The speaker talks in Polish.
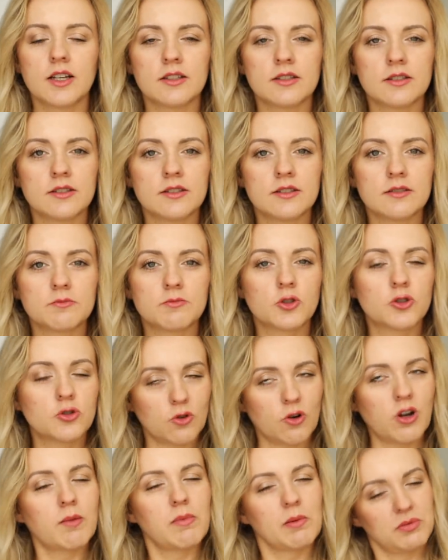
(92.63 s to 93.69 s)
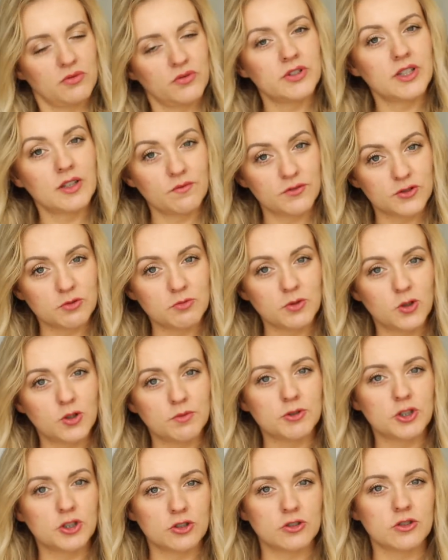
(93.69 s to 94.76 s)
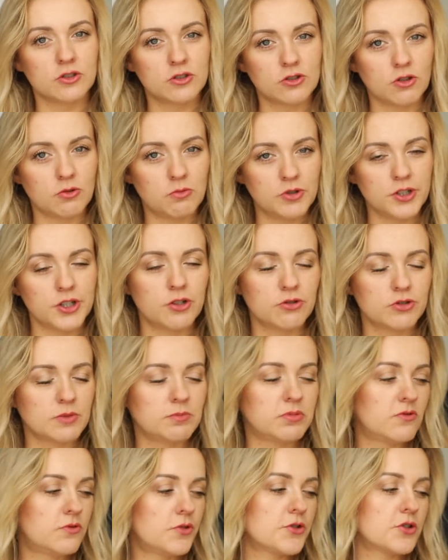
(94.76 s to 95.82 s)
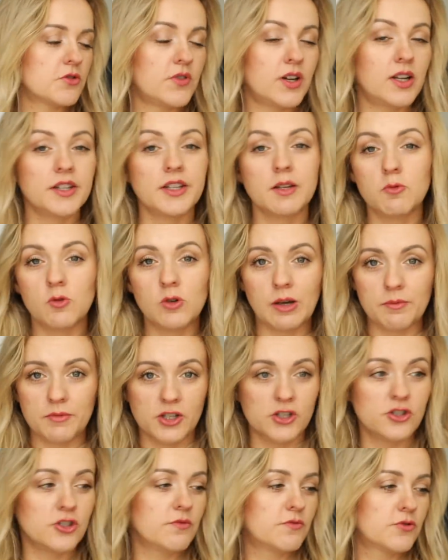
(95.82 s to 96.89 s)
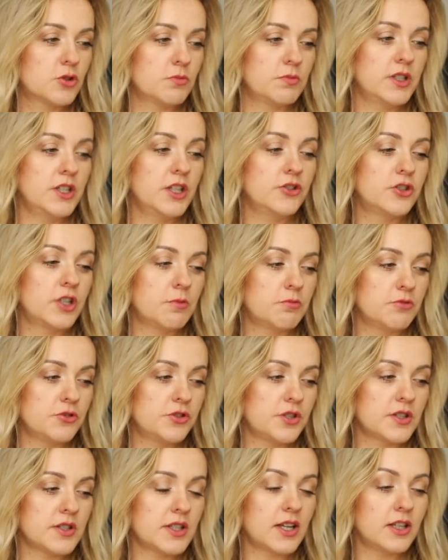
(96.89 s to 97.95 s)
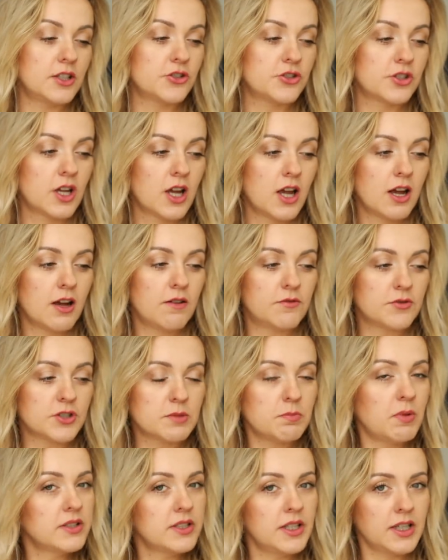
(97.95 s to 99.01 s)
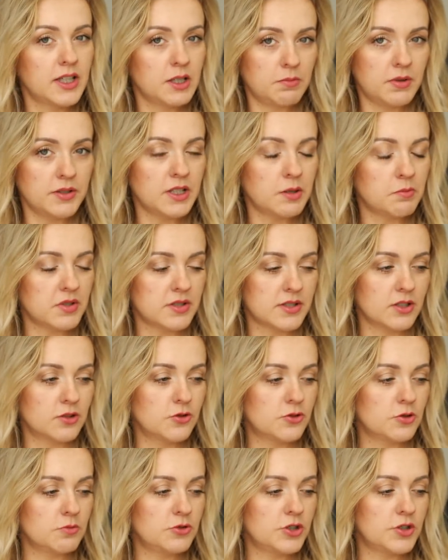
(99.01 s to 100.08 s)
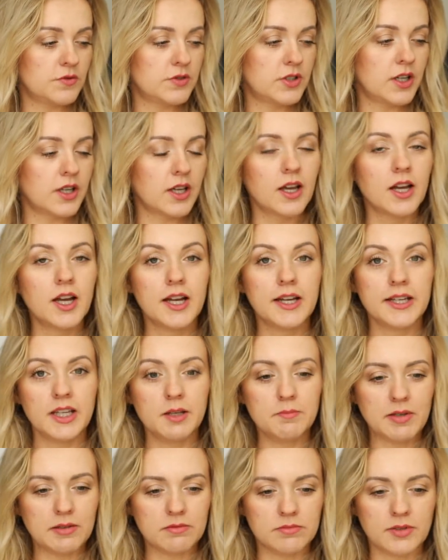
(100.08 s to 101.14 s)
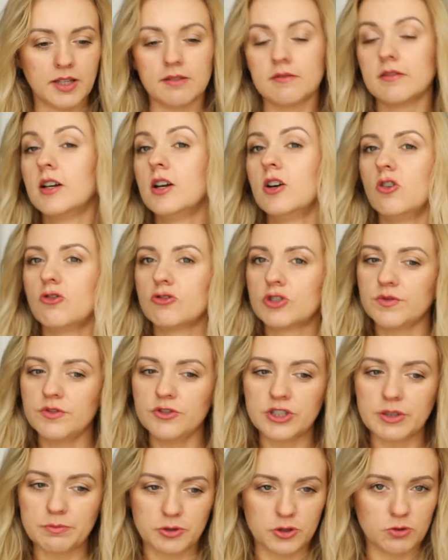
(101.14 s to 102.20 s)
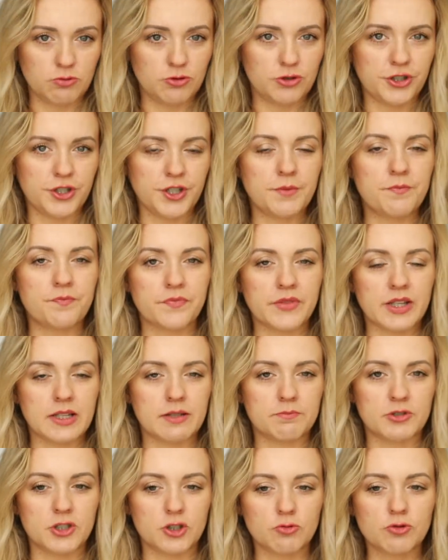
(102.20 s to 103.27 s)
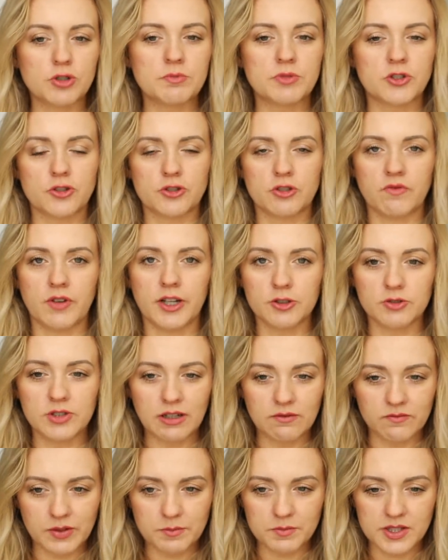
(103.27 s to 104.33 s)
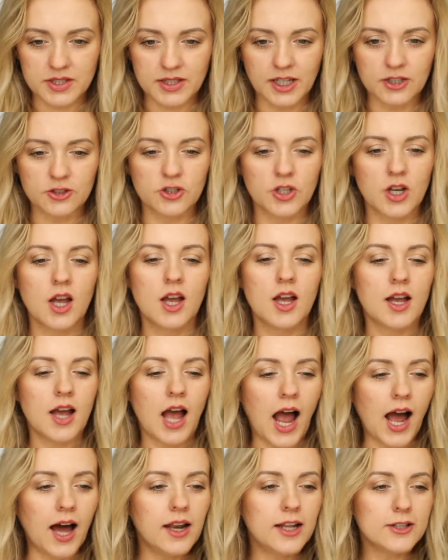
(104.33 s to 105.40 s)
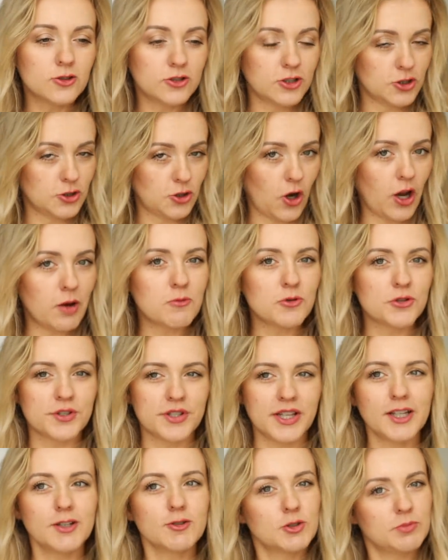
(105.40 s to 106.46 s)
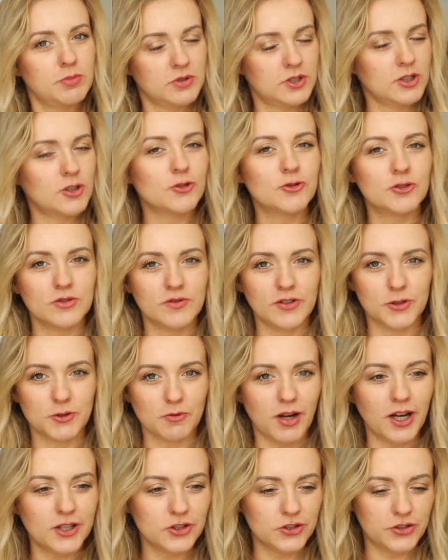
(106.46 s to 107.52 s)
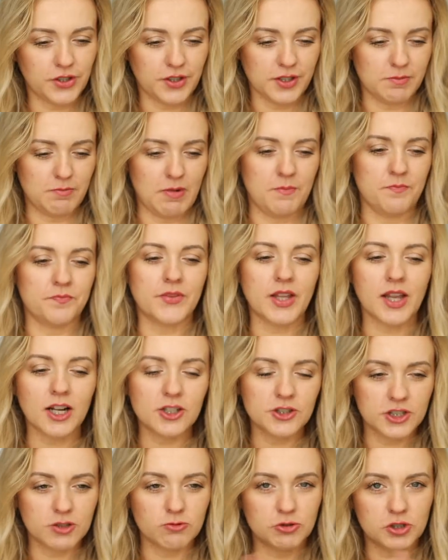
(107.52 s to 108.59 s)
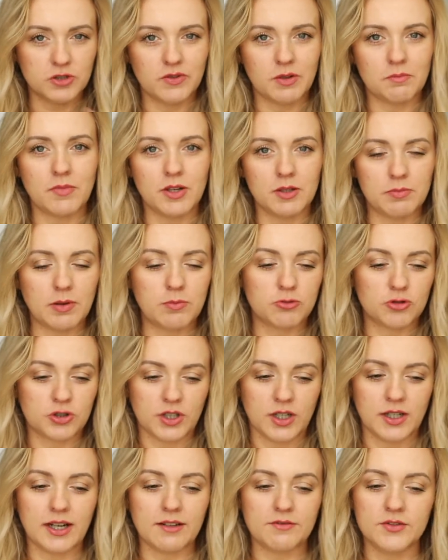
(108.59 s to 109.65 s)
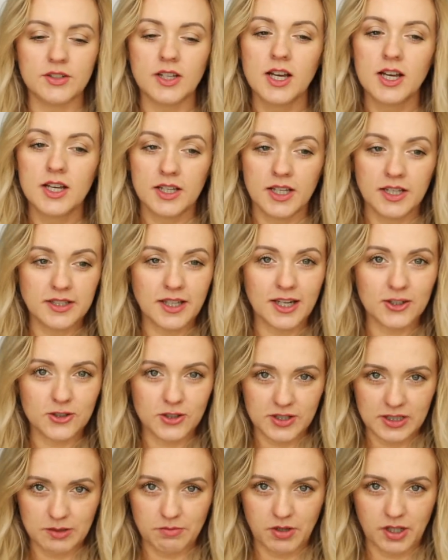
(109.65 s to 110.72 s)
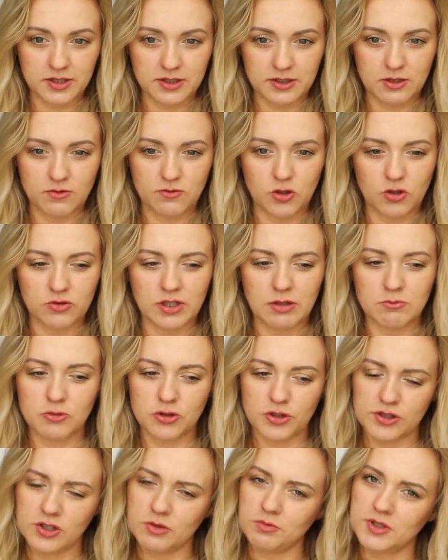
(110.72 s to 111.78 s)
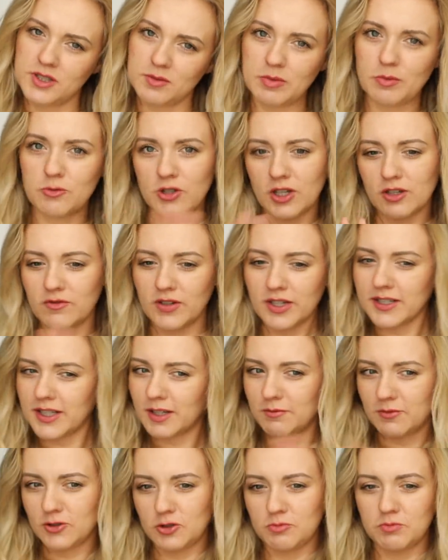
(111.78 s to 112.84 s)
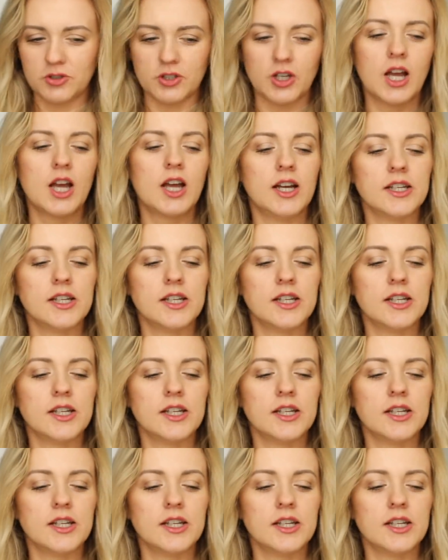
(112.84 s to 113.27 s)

Mm, którą chyba powinnam w sumie kupić do mojego typu włosów, ale nie mogłam jej w sumie nigdzie jej później znaleźć. W Rosmanie jej chyba nie ma z tego, co mi się wydaje. I mam tę. Oczywiście przy, dłuższej, przy dłuższym stosowaniu dam Wam znać, ale to też trochę może zająć, bo tych odżywek, słuchajcie, teraz mam. Na razie używam e, babuszka Gafi i na razie jestem bardzo zadowolona. Może zrobię sobie przerwę i tak będzie. będzie.